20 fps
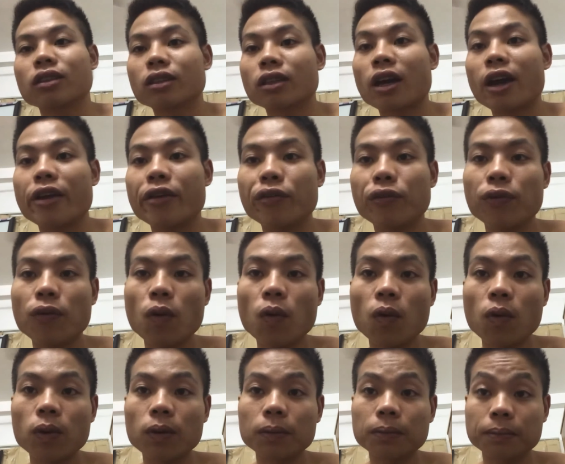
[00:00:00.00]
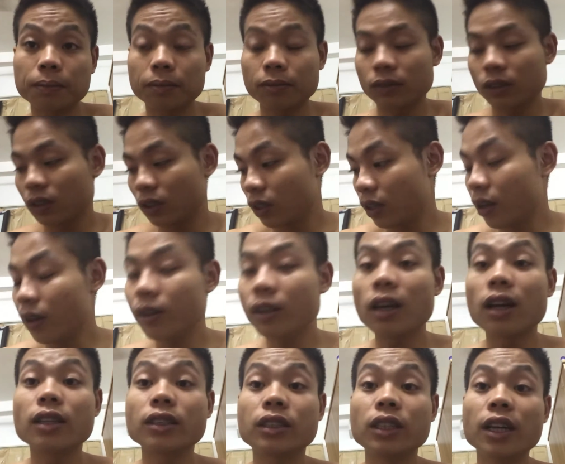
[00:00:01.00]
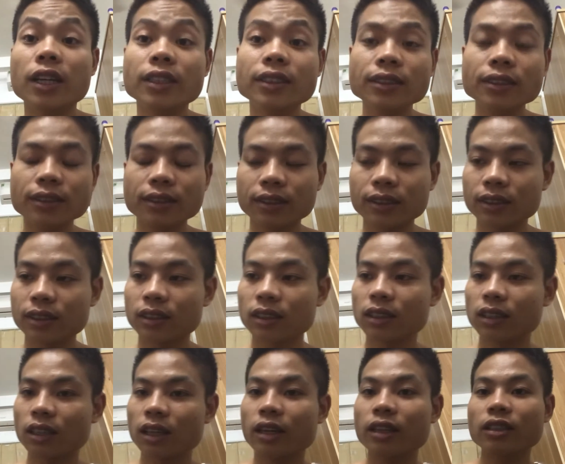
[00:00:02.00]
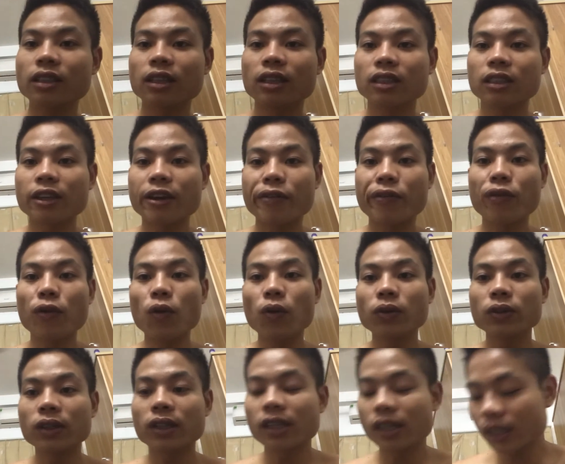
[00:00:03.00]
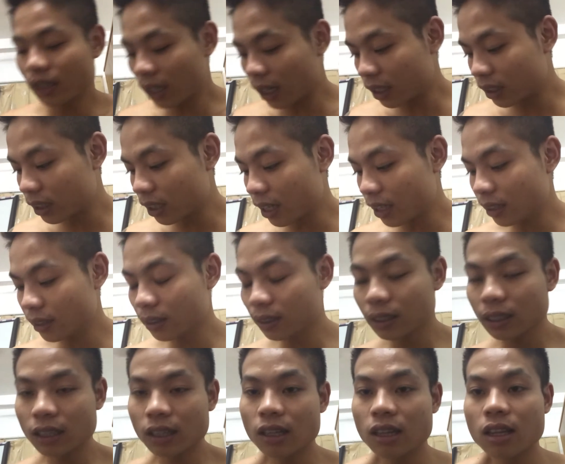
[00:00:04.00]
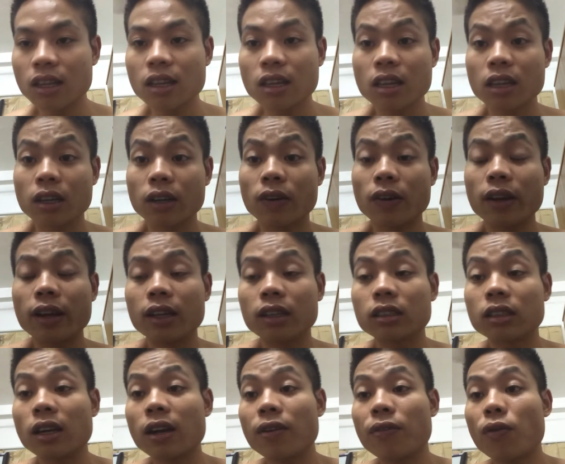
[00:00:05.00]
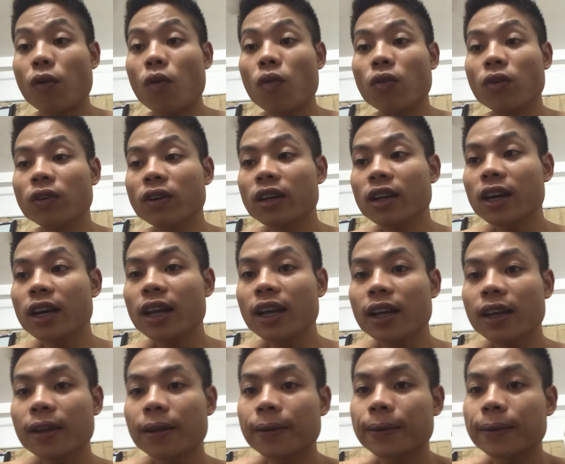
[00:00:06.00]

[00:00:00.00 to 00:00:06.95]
thầy phụ cho đến thợ chính thợ ờ, thợ phụ cho đến thợ chính gọi là thợ phụ vữa đấy